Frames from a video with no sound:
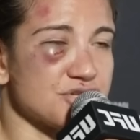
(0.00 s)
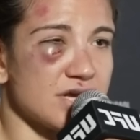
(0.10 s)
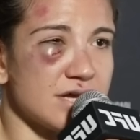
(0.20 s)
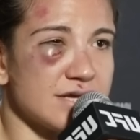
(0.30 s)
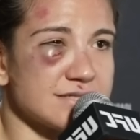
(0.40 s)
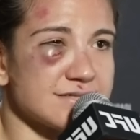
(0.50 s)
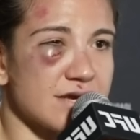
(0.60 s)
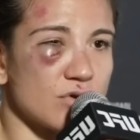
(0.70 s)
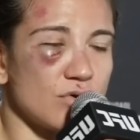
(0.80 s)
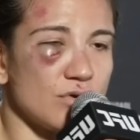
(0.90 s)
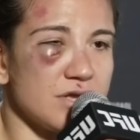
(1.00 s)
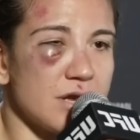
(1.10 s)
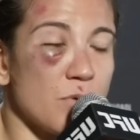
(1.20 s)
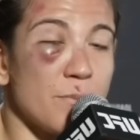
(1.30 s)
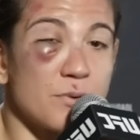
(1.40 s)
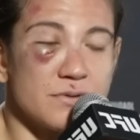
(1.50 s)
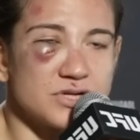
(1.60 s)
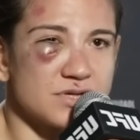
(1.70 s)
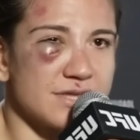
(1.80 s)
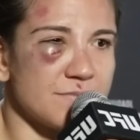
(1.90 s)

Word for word: Me dijo que yo no era nada,